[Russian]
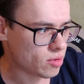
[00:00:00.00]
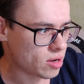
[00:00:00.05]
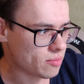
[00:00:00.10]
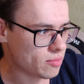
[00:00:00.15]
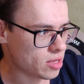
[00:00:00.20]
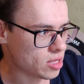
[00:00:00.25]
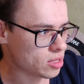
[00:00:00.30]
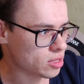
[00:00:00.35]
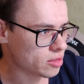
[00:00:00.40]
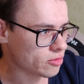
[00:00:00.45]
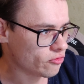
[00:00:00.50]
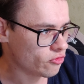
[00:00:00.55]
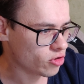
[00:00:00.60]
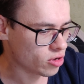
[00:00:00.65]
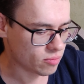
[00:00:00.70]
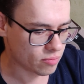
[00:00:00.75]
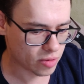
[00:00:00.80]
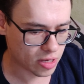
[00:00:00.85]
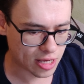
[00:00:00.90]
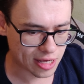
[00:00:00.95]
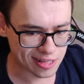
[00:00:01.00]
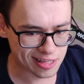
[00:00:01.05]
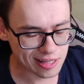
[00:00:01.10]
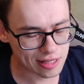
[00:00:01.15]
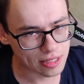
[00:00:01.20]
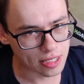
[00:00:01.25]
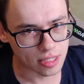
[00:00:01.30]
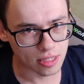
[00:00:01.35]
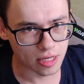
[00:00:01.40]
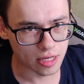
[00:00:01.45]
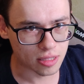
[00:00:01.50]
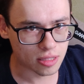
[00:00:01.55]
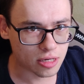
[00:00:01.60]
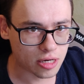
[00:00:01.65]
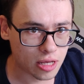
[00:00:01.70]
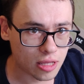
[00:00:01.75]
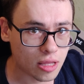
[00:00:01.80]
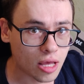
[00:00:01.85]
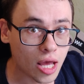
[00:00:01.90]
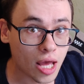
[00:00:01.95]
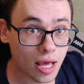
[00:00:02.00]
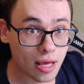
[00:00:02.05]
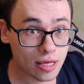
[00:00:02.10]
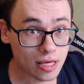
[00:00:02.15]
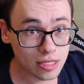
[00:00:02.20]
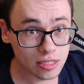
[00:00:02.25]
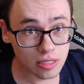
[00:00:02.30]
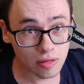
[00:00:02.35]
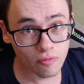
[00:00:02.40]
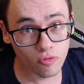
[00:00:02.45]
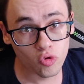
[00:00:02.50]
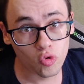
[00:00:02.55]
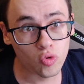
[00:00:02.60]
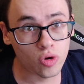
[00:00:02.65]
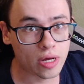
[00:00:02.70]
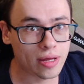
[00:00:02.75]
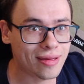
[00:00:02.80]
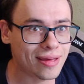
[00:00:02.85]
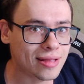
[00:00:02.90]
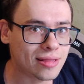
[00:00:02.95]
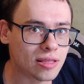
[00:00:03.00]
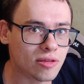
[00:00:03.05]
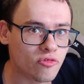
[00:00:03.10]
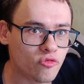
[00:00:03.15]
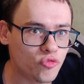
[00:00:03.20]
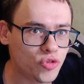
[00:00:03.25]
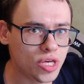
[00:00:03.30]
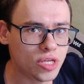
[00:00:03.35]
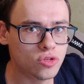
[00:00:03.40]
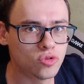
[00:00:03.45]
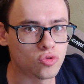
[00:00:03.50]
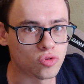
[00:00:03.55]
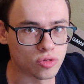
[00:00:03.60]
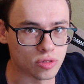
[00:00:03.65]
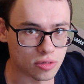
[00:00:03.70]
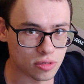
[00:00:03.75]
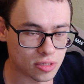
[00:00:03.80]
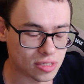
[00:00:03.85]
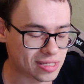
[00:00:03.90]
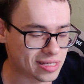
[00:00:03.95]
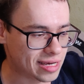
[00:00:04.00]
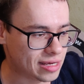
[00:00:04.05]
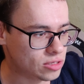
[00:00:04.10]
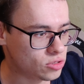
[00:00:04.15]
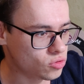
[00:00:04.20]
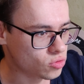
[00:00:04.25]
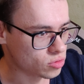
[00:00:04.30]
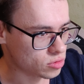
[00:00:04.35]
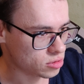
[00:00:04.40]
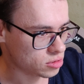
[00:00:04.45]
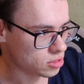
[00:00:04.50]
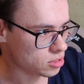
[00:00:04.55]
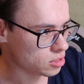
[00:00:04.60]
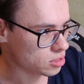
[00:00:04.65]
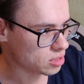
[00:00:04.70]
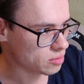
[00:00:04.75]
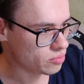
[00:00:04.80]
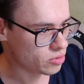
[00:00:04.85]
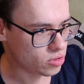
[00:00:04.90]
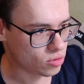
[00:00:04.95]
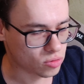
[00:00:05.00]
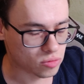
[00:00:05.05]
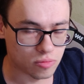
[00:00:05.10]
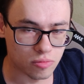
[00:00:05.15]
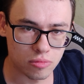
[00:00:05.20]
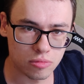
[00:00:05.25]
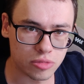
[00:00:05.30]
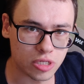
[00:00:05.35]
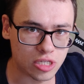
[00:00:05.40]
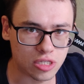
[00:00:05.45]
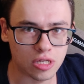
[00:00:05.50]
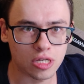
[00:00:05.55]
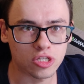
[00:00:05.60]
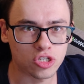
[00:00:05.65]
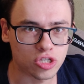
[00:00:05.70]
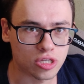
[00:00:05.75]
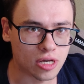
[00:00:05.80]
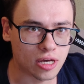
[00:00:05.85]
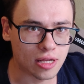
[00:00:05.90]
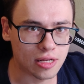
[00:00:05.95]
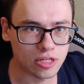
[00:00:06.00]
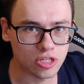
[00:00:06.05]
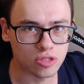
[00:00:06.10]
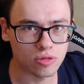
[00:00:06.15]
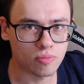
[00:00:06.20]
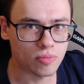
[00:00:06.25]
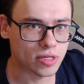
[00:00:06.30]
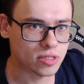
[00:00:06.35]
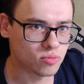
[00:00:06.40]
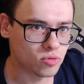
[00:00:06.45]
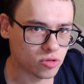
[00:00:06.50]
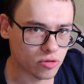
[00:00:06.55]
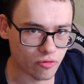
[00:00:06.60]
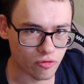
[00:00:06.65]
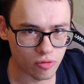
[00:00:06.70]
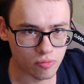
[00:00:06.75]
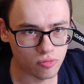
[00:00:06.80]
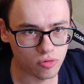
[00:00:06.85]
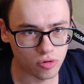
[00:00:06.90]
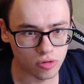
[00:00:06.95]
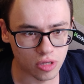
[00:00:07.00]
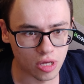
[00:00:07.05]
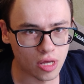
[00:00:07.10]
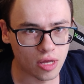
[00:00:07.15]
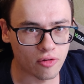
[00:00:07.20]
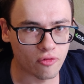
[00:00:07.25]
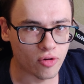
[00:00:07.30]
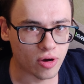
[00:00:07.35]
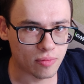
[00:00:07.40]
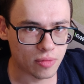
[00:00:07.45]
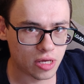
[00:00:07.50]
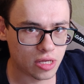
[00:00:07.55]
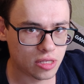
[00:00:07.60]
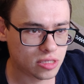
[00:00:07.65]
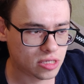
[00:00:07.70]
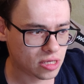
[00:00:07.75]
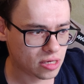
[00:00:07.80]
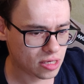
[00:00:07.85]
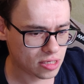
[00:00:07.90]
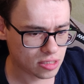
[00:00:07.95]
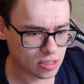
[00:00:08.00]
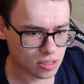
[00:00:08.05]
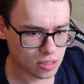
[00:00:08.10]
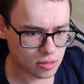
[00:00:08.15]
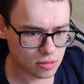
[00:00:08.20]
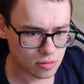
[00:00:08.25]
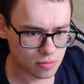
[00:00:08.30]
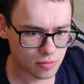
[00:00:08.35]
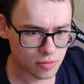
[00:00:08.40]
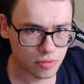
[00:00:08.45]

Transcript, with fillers: момент в магазине онлайн трейд. Если вдруг это видео зайдет и наберет достаточное количество просмотров и будет вам интересно,